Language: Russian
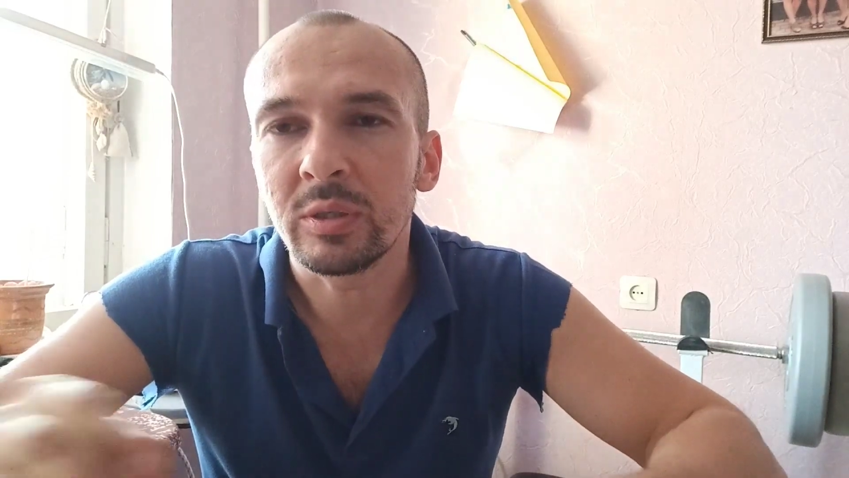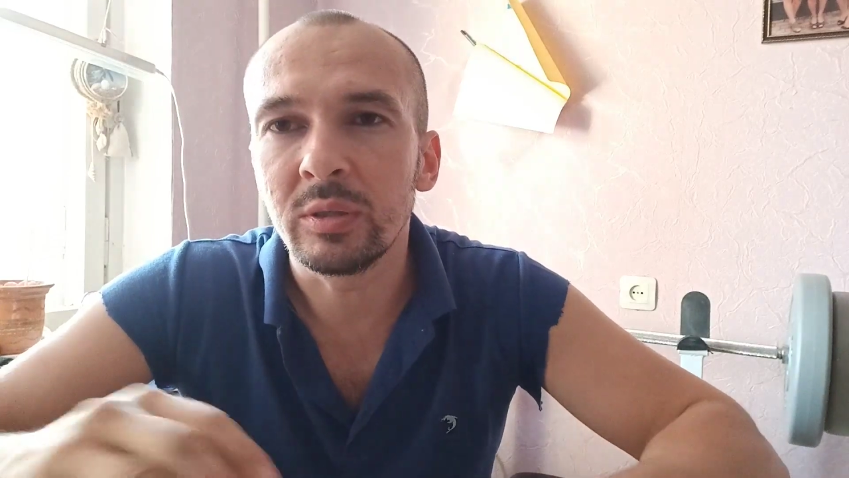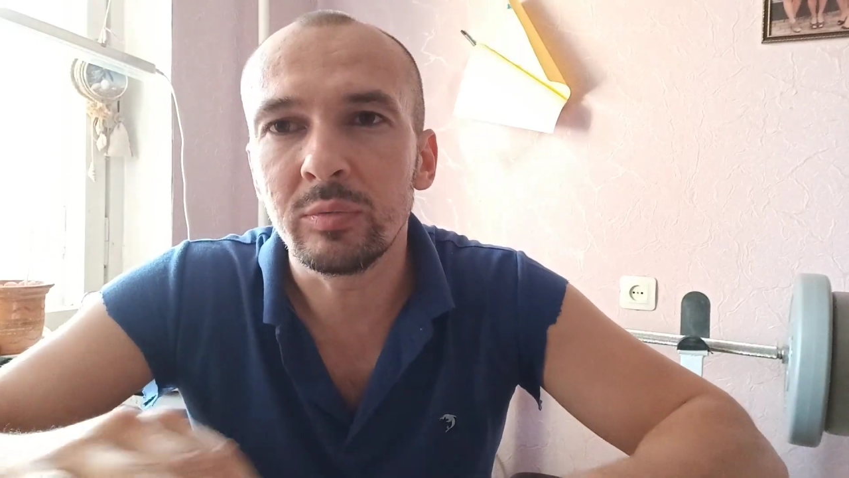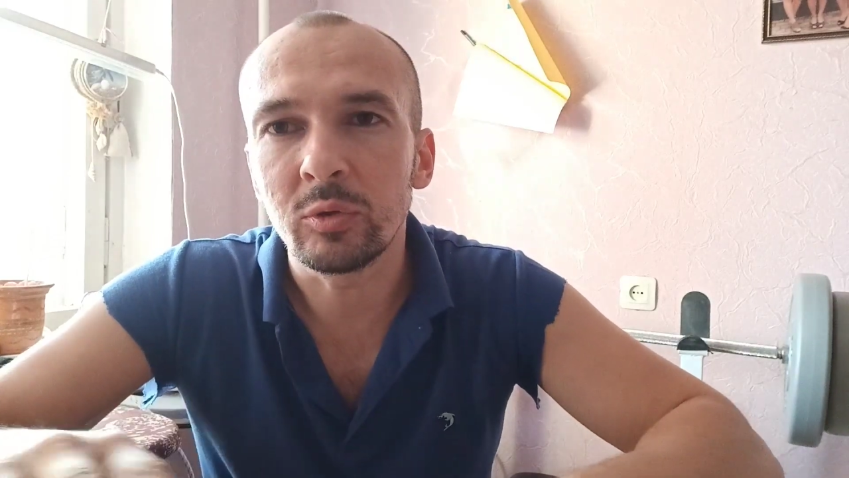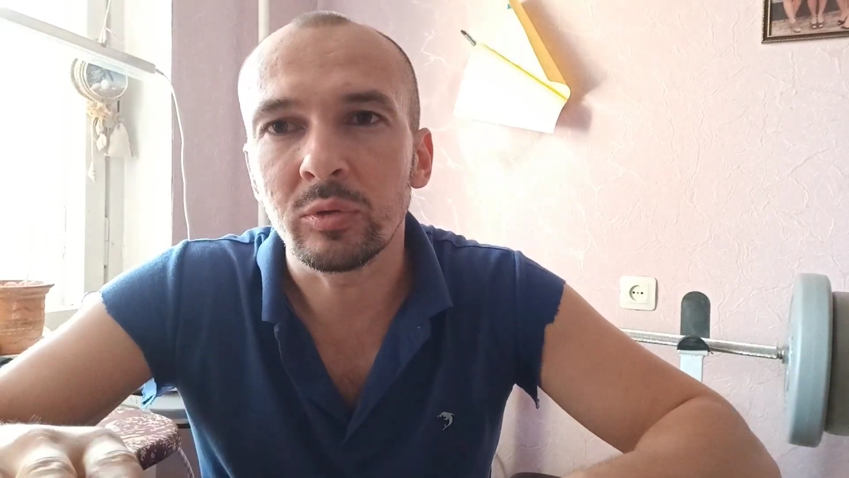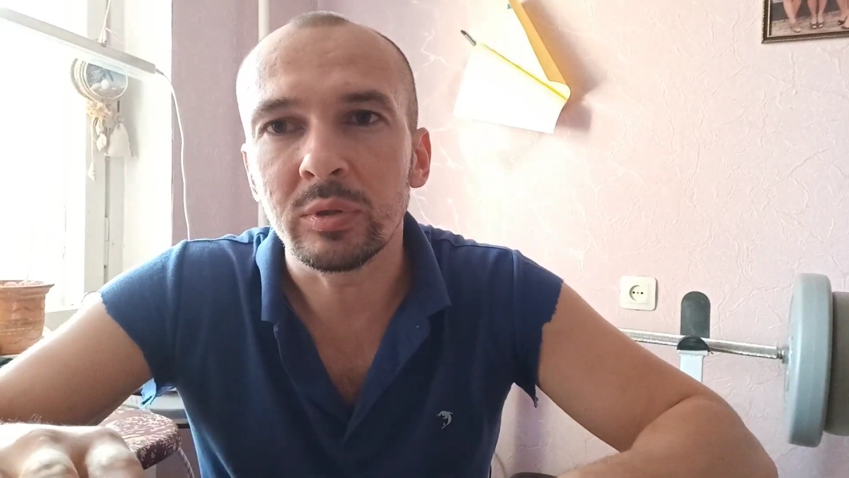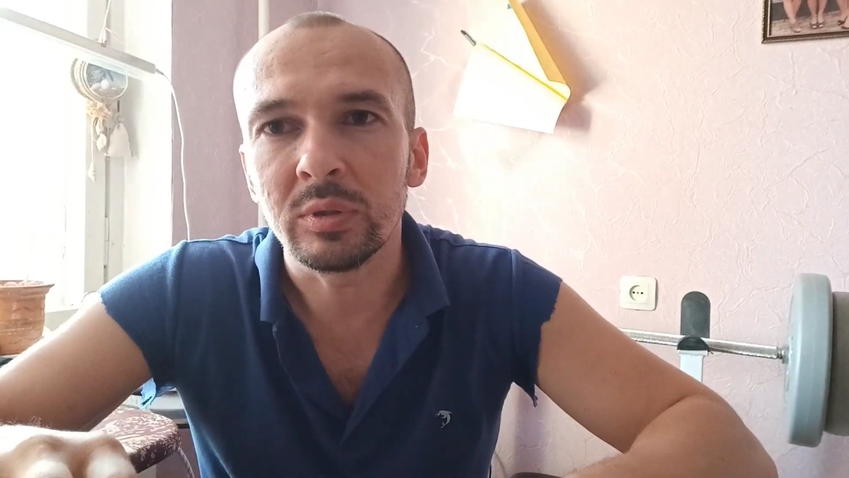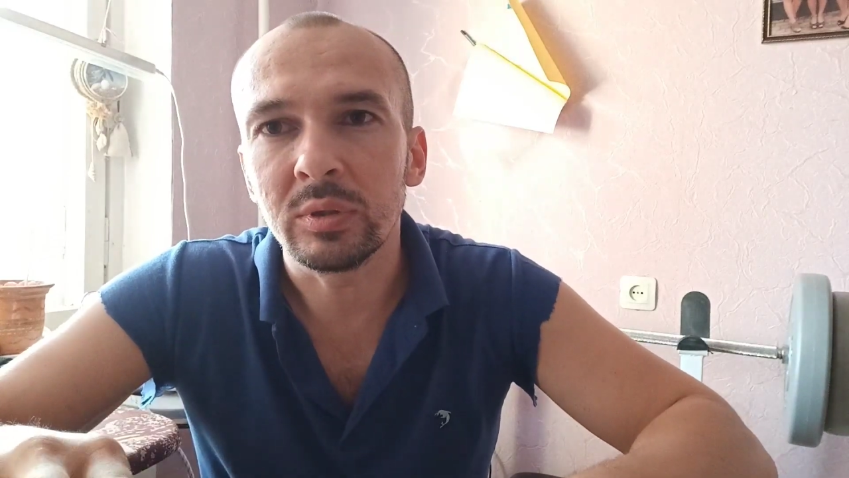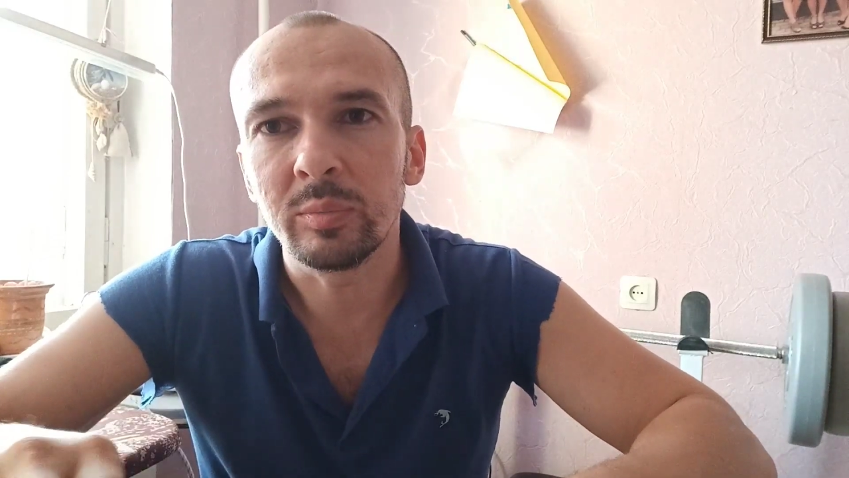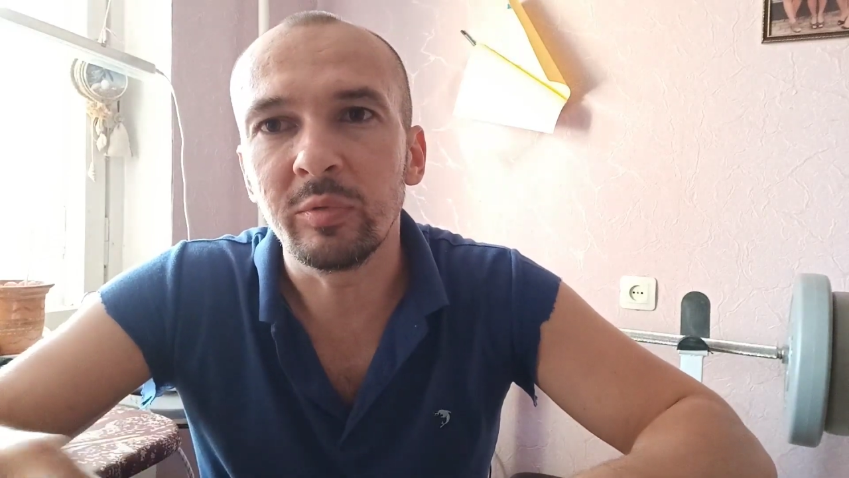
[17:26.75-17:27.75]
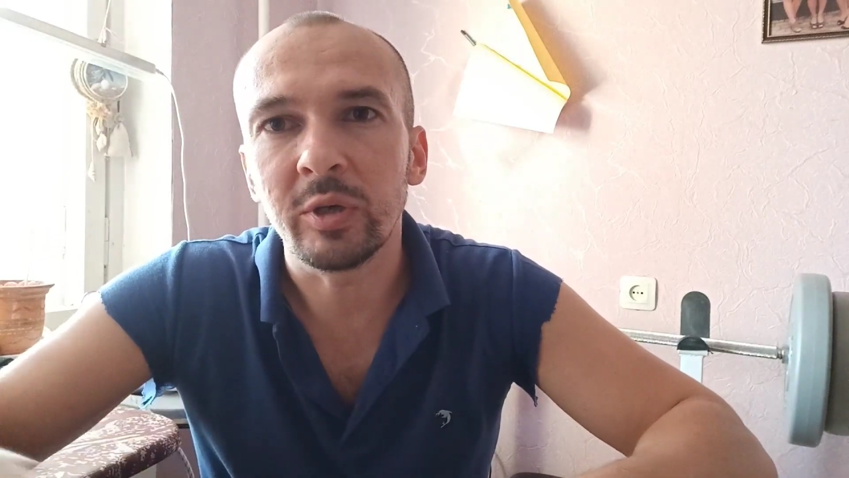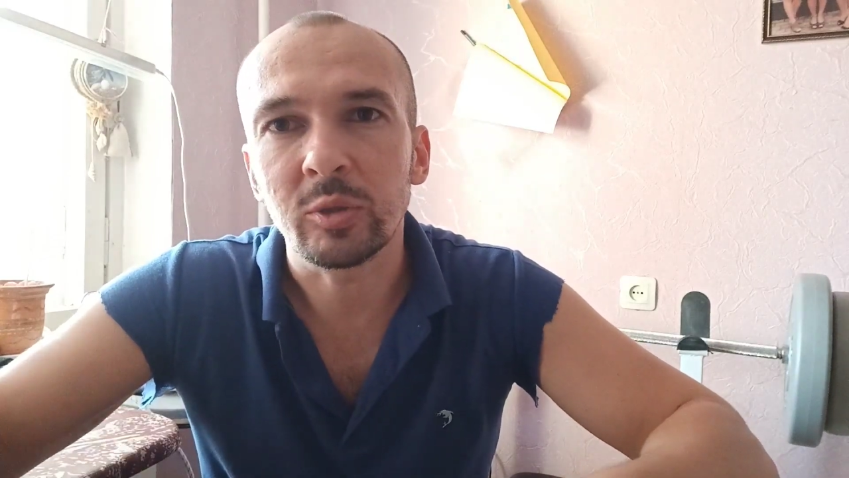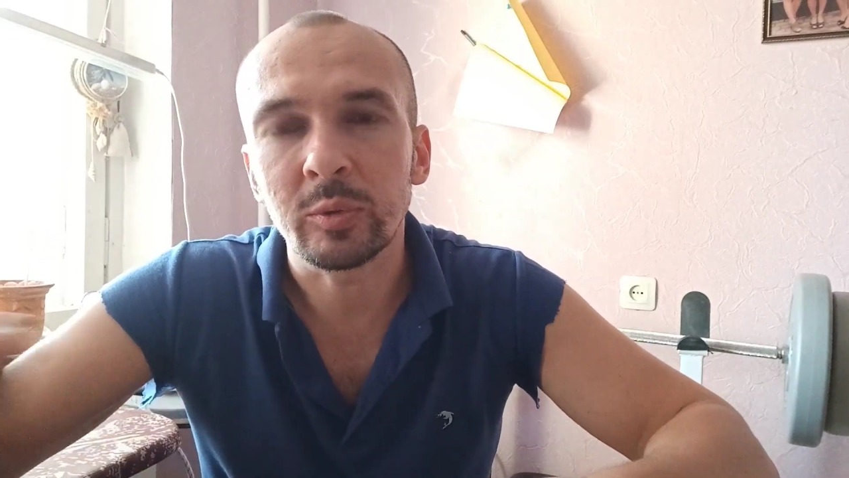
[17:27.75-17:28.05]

и все, и забываешь,